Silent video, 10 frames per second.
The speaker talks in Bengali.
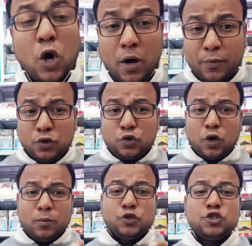অবরোধ
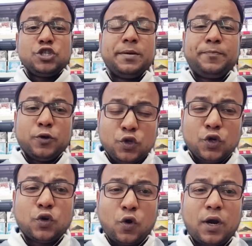কর্মসূচিকে
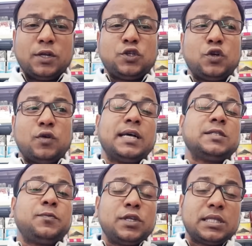প্রতিহত করার জন্য
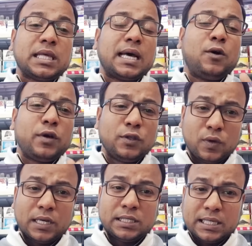রাজপথে তারাও
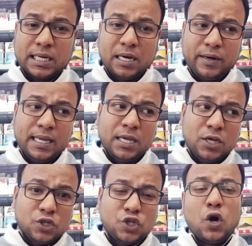কিন্তু আছে যার কারণে
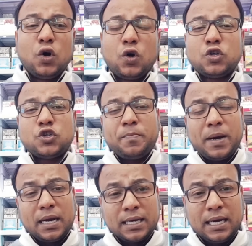সংঘর্ষ
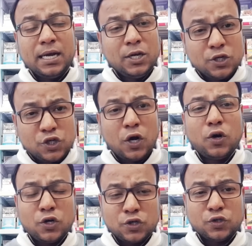পাল্টা
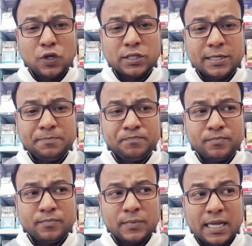সংঘর্ষ চলছে
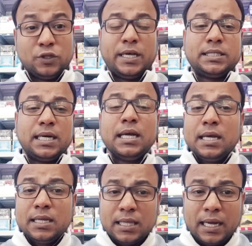এখন দেখা যাক
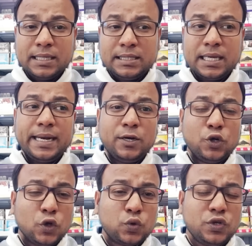তারেক জিয়ারের
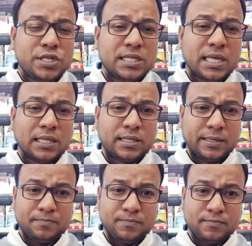নতুন সিদ্ধান্তে
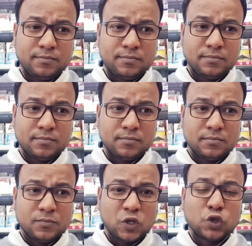
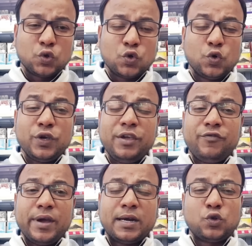কতটুকু
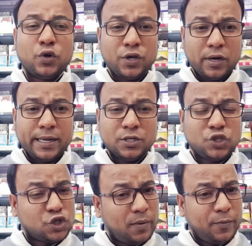ইফেক্ট তৈরি হয়
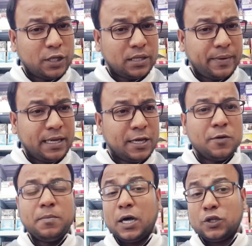সময় বলে দেবে
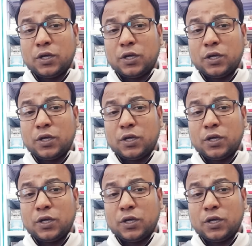ভালো